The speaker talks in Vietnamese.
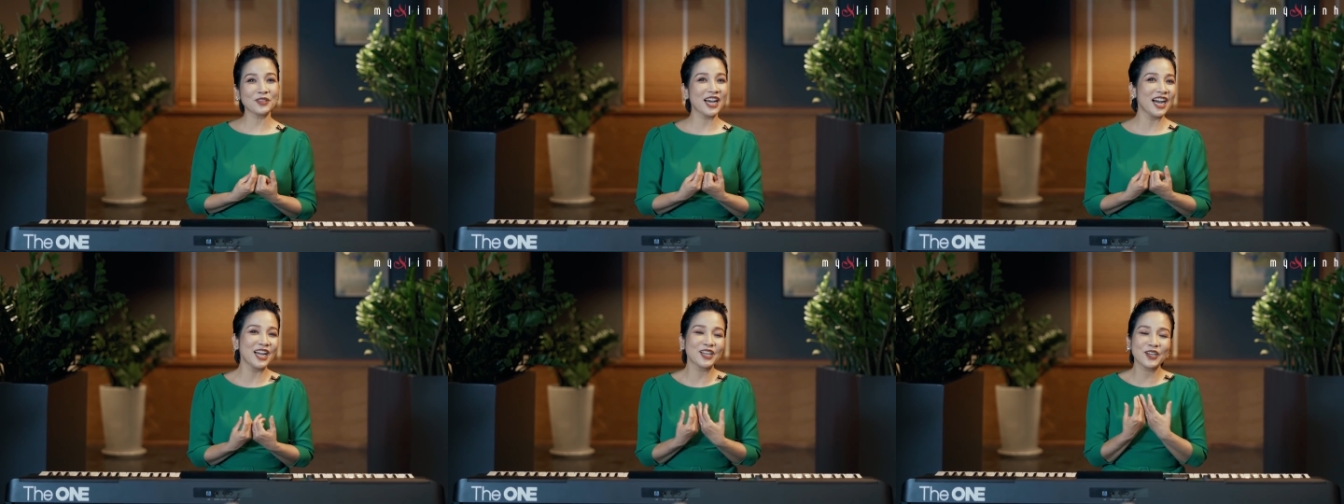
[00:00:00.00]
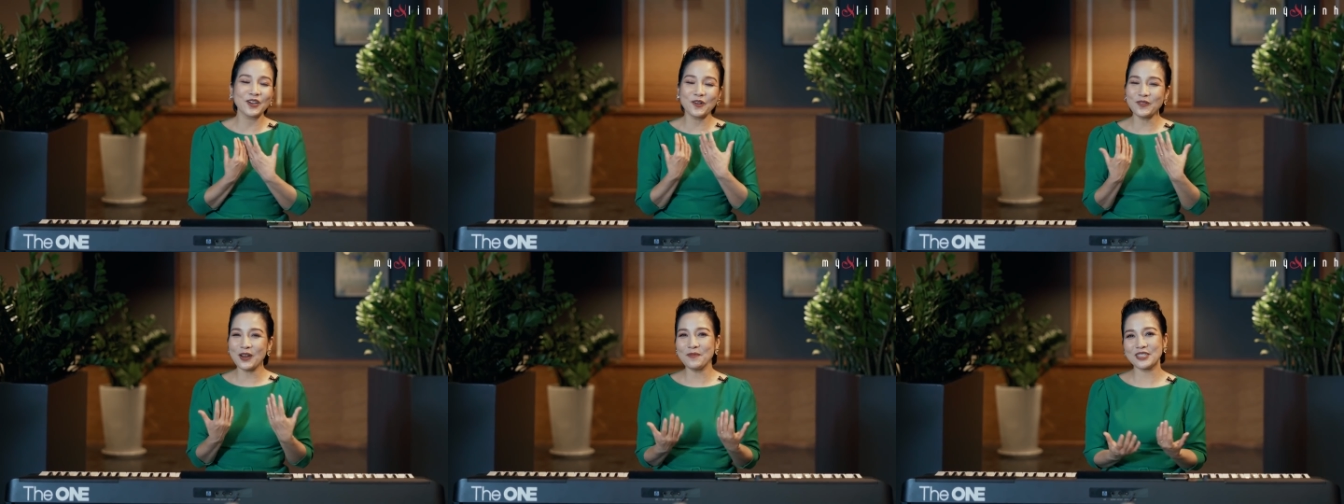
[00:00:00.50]
đồng thời
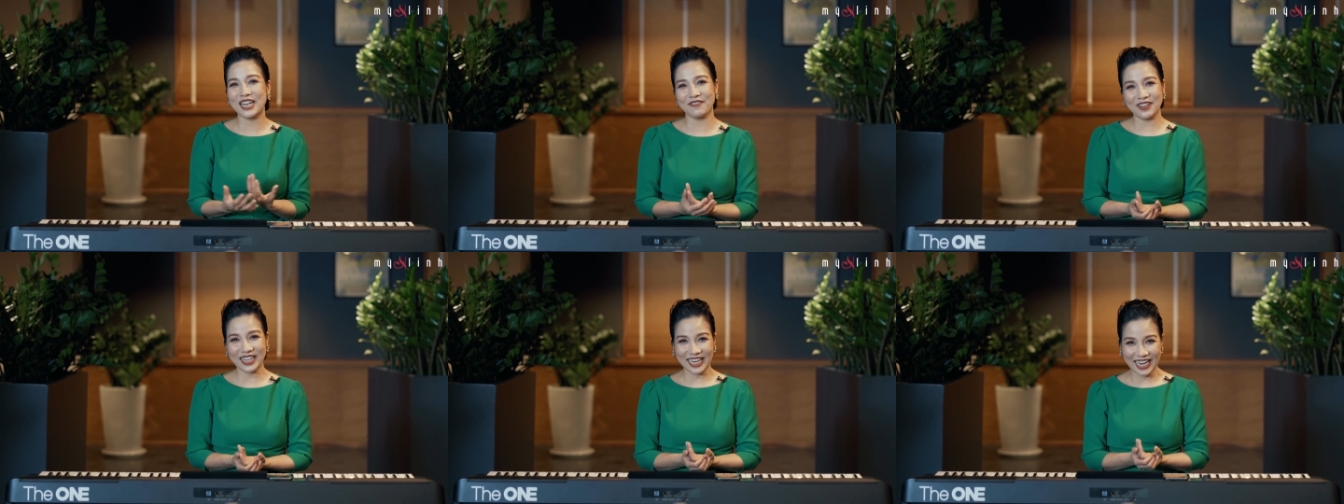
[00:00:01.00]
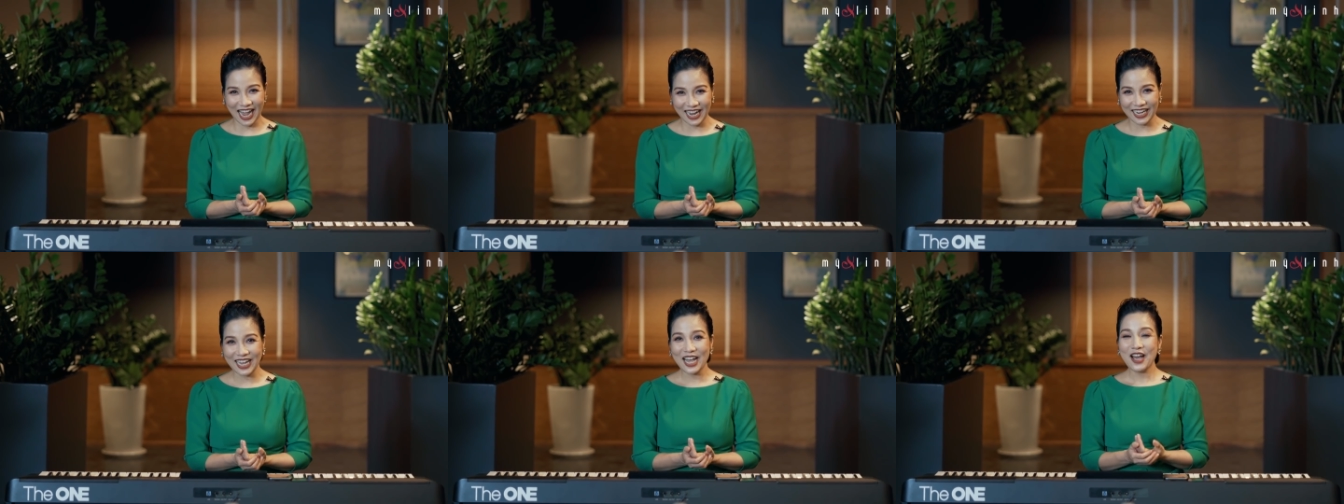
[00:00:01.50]
cũng là một giảng viên thanh nhạc.